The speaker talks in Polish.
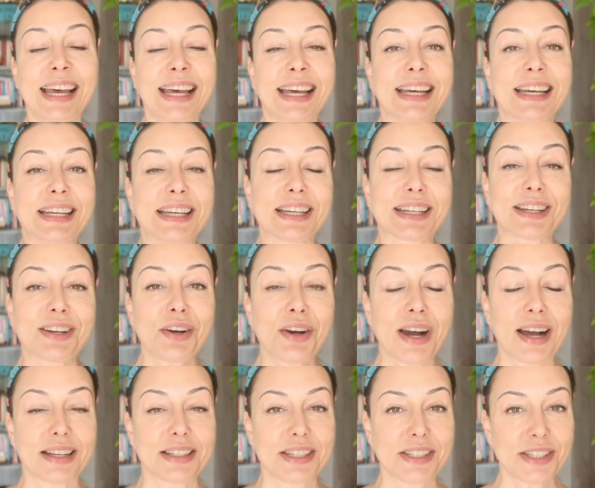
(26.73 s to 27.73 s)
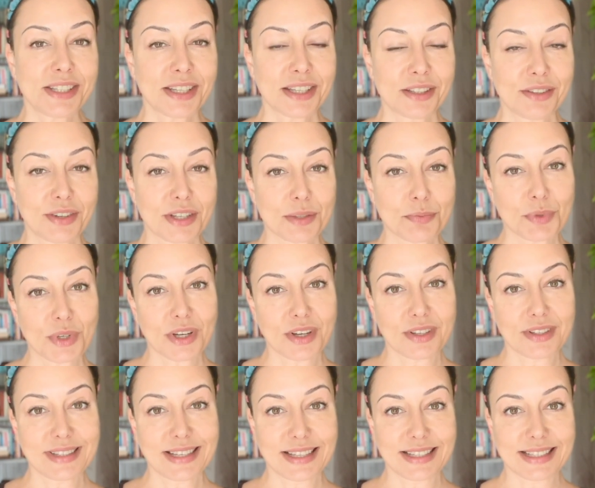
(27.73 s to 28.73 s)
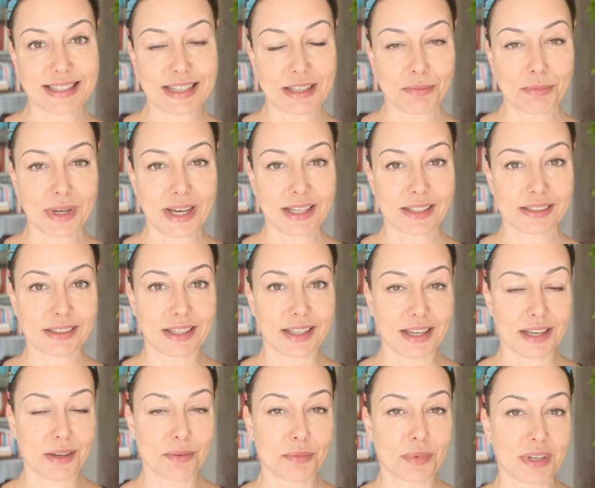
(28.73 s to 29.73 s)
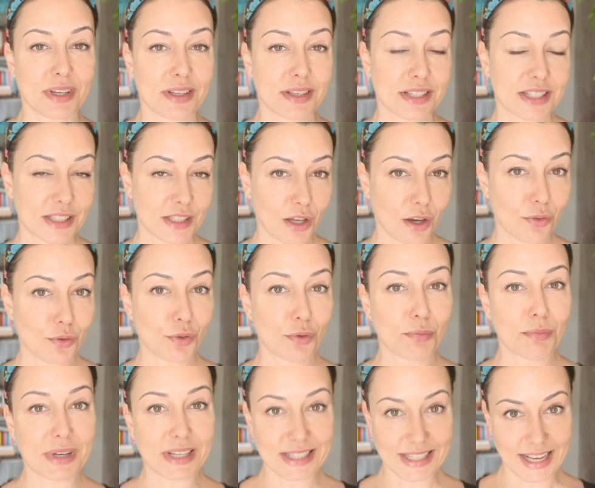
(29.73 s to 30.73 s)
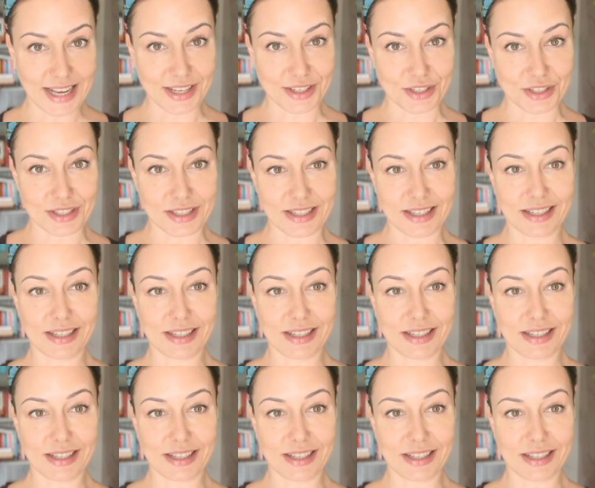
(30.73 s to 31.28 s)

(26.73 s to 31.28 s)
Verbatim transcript: E, kochani, dzisiaj do Was przychodzę z tematem znowu masaży.